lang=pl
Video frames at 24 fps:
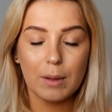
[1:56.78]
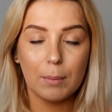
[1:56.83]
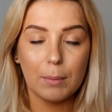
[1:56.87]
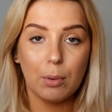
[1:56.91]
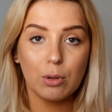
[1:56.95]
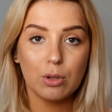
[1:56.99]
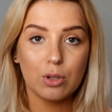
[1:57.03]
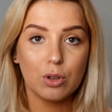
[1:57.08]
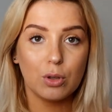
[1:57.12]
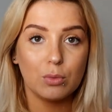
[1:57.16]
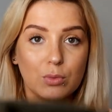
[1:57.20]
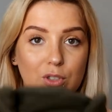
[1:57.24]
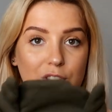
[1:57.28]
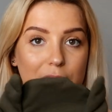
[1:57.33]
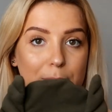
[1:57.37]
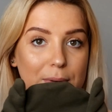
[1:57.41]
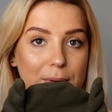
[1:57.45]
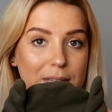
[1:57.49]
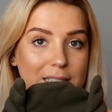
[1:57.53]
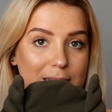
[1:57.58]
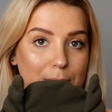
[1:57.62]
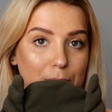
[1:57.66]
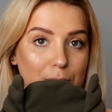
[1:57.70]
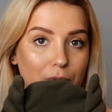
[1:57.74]
pod tą
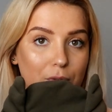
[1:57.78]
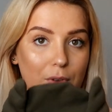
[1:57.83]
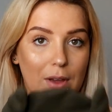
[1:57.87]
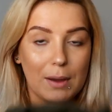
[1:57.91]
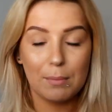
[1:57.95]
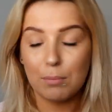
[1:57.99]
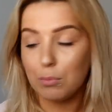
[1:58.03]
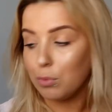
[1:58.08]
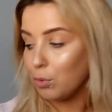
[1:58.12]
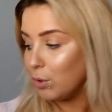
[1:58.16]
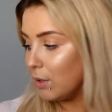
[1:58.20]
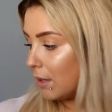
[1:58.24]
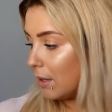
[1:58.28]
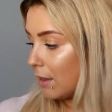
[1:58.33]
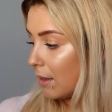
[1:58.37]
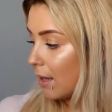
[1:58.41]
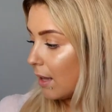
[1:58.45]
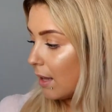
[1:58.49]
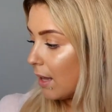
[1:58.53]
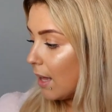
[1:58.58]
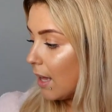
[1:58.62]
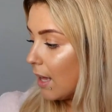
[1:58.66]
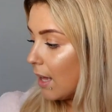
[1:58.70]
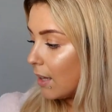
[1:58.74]
czapkę zamówiłam mu ten
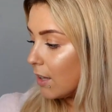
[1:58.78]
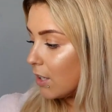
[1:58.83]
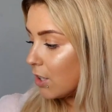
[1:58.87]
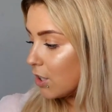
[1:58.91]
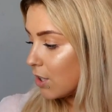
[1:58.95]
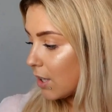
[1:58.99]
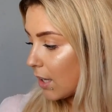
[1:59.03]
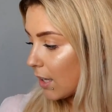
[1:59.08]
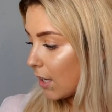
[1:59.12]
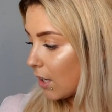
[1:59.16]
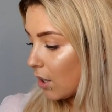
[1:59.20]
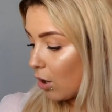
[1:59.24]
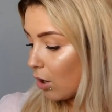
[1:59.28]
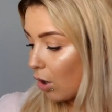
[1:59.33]
też taki